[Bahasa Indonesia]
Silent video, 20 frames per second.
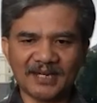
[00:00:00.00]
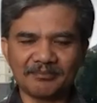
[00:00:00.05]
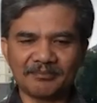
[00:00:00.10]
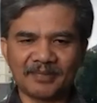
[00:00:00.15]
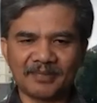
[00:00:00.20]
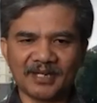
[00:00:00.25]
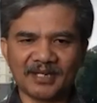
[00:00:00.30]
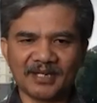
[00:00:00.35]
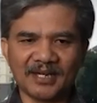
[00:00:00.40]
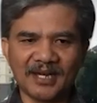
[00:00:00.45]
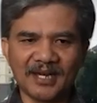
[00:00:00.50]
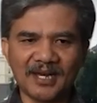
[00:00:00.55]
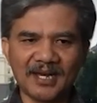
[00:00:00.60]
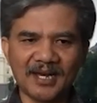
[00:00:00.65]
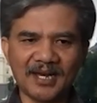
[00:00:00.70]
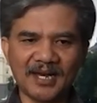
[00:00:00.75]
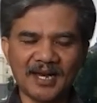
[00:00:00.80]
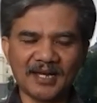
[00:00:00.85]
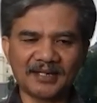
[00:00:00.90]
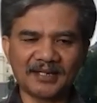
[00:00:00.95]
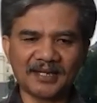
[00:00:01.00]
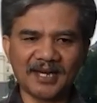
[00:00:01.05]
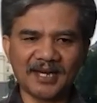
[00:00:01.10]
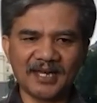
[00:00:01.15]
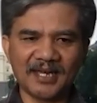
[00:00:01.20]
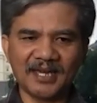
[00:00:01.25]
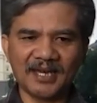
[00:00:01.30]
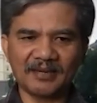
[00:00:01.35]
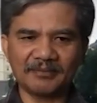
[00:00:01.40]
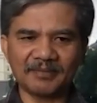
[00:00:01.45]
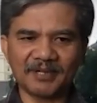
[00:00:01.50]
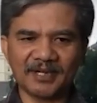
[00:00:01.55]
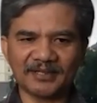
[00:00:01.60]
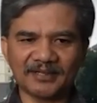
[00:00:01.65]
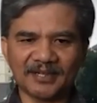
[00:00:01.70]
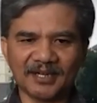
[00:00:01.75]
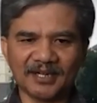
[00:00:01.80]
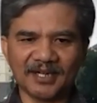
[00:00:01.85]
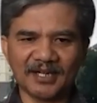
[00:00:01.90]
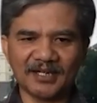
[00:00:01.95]
mereka ada yang
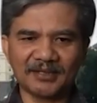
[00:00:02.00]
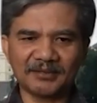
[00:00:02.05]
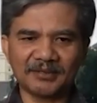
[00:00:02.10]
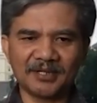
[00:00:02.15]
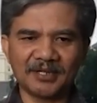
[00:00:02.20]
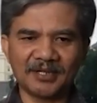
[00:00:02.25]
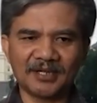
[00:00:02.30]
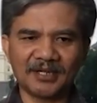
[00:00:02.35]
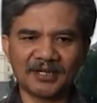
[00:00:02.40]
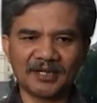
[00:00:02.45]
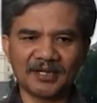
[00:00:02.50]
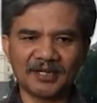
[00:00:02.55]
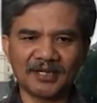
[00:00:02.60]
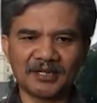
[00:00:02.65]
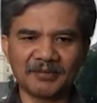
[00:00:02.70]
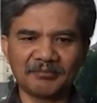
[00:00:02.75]
mengatakan uh,